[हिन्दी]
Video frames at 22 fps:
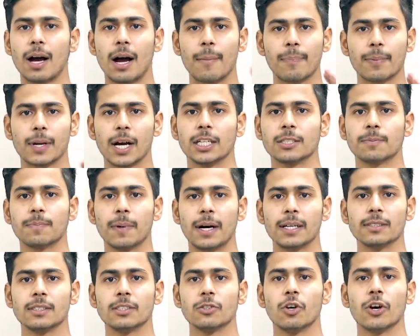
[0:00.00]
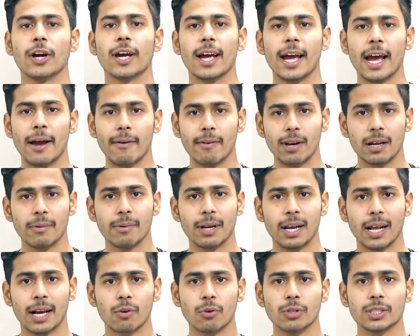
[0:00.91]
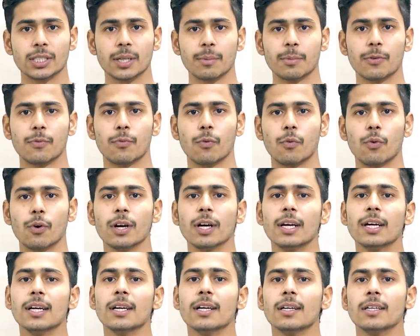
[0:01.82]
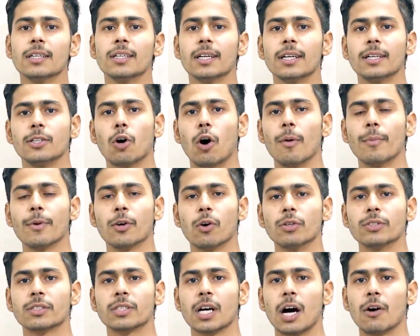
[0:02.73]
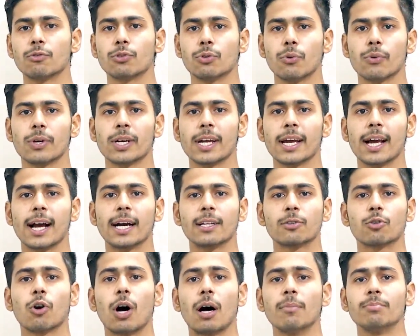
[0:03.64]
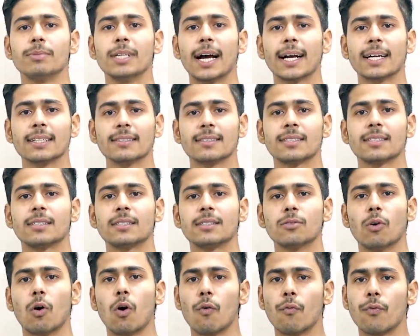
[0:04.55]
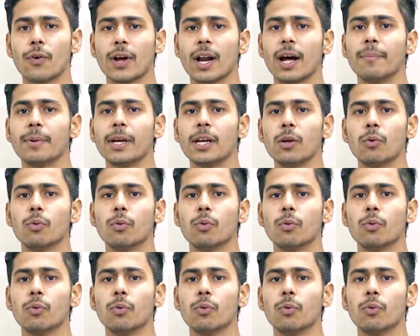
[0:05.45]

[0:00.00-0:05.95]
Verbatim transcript: आपके आसपास जो है अवेलेबल है कोई सभी फूड डोमिनोज का स्विगी का तो आप जाके ऑफर अभी